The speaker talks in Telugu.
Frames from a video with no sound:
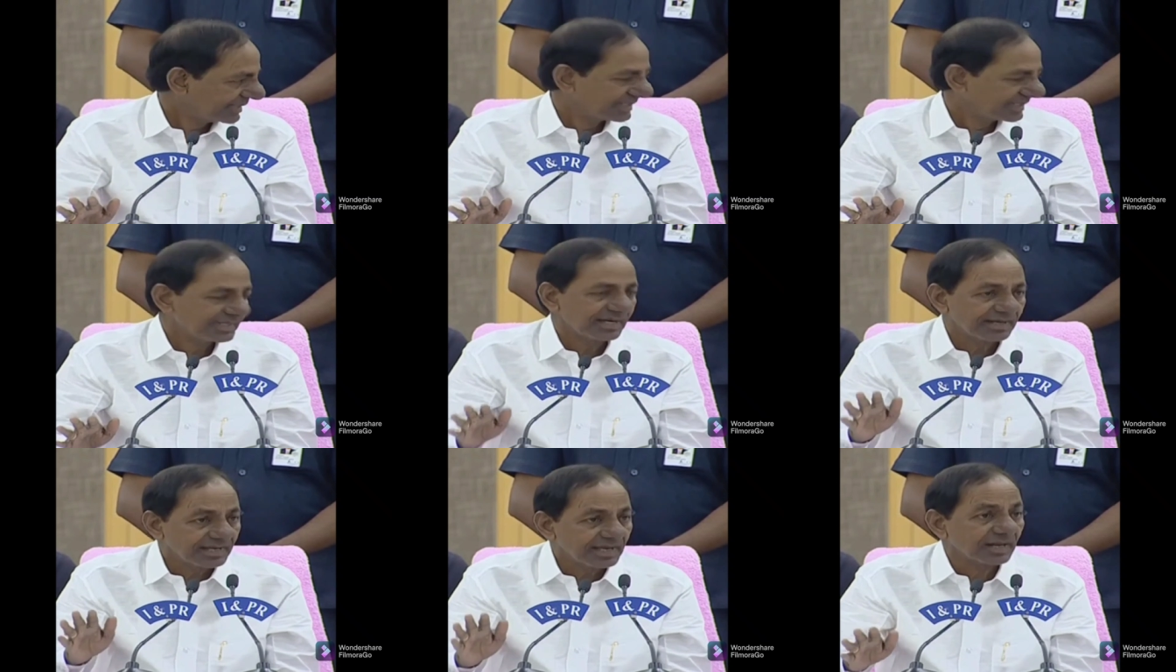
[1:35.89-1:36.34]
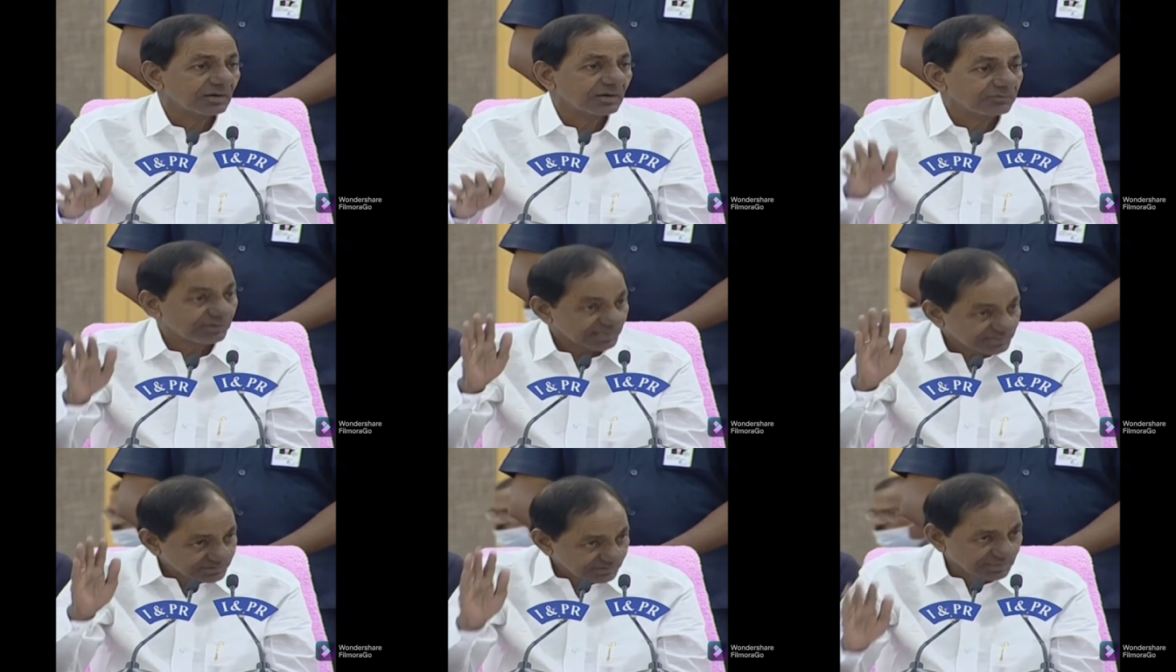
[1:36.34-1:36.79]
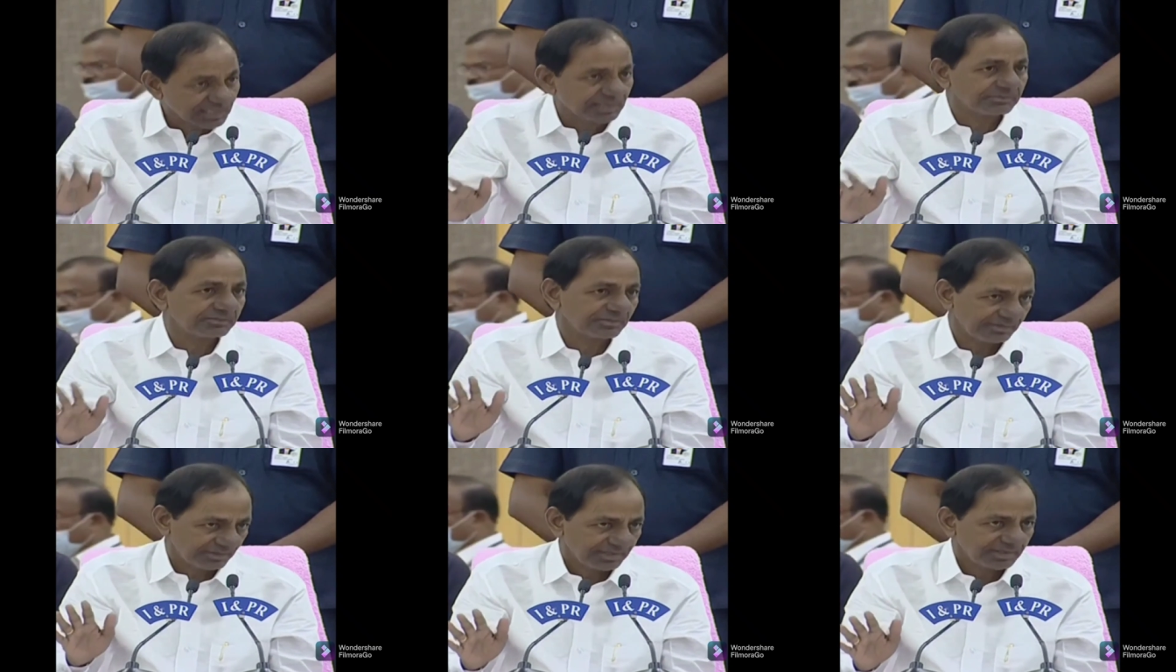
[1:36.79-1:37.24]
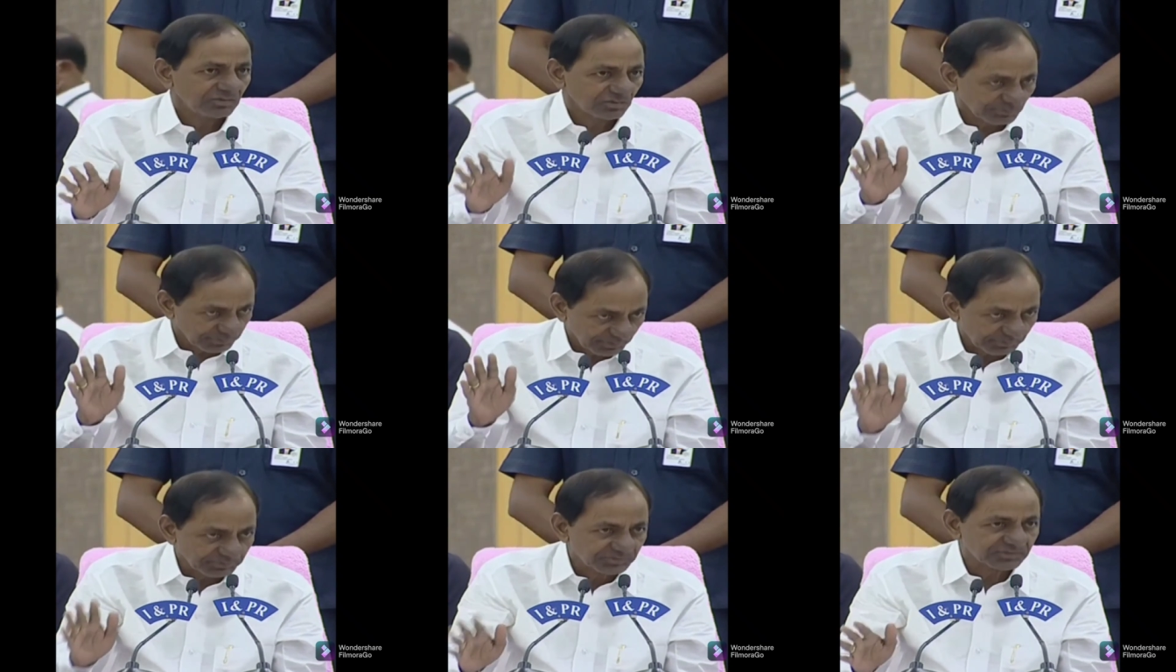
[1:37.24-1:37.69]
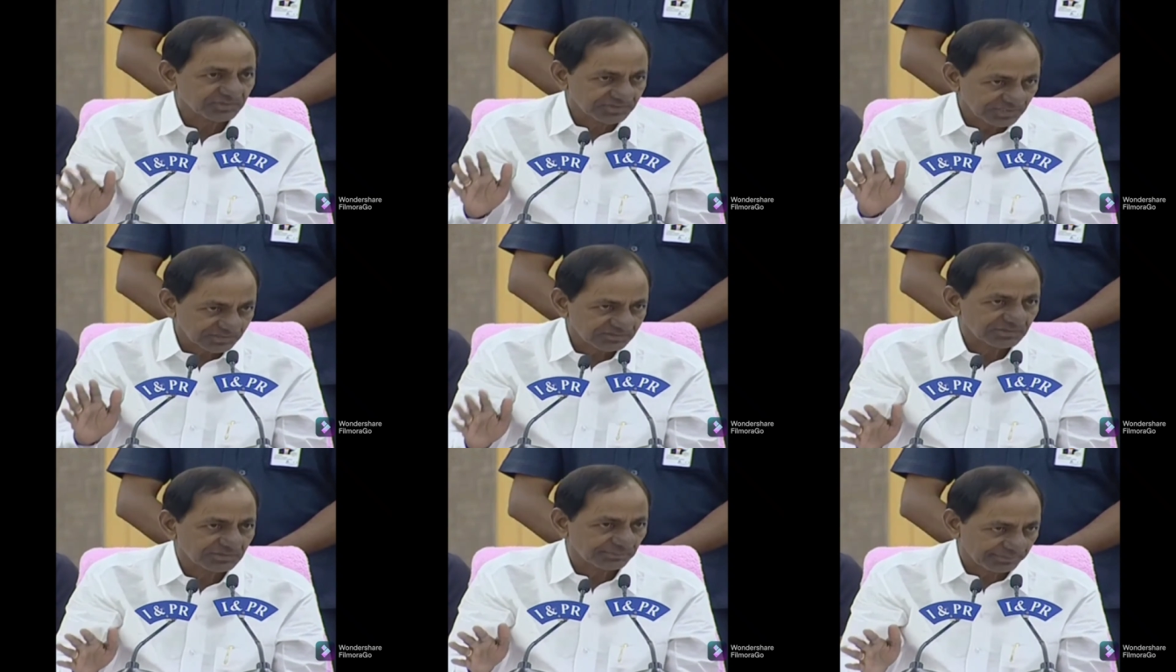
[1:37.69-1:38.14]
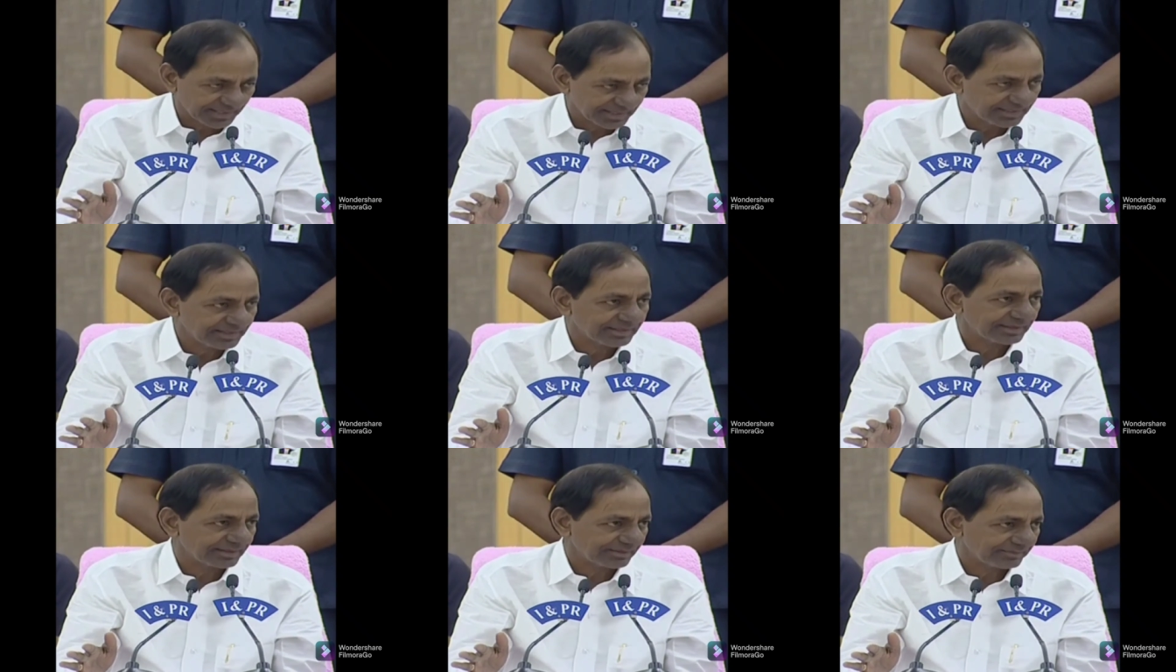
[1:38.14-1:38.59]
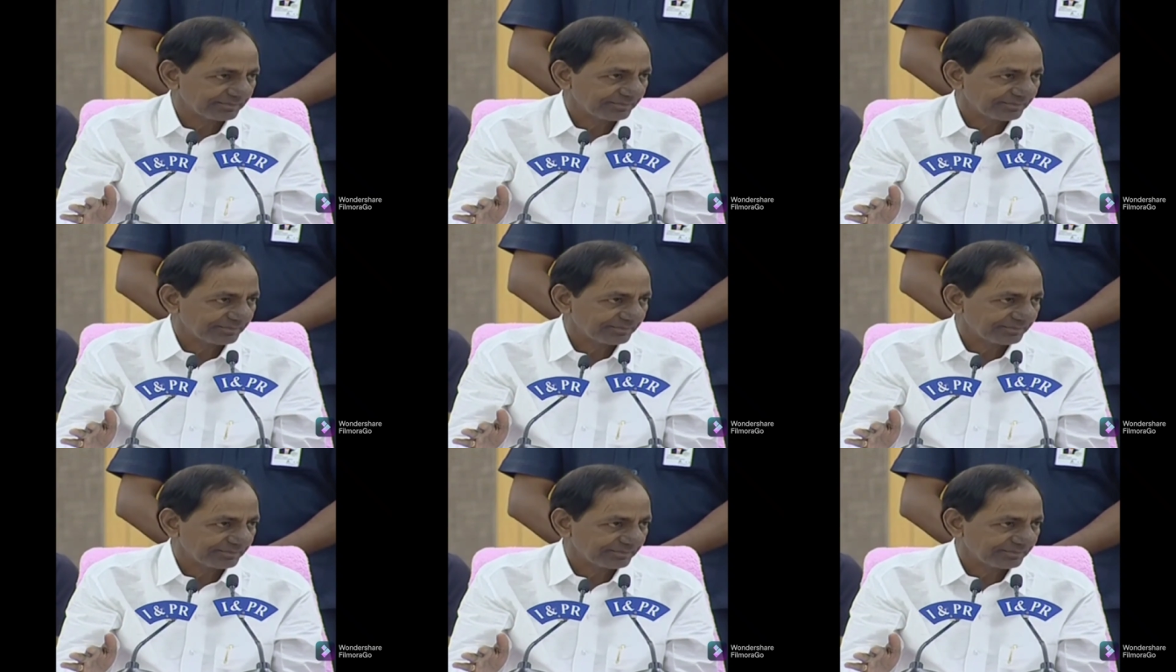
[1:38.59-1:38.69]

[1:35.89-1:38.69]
ఇది ఇండియాలో ఫస్ట్ టైం ఒక ప్రభుత్వం చేస్తున్న పని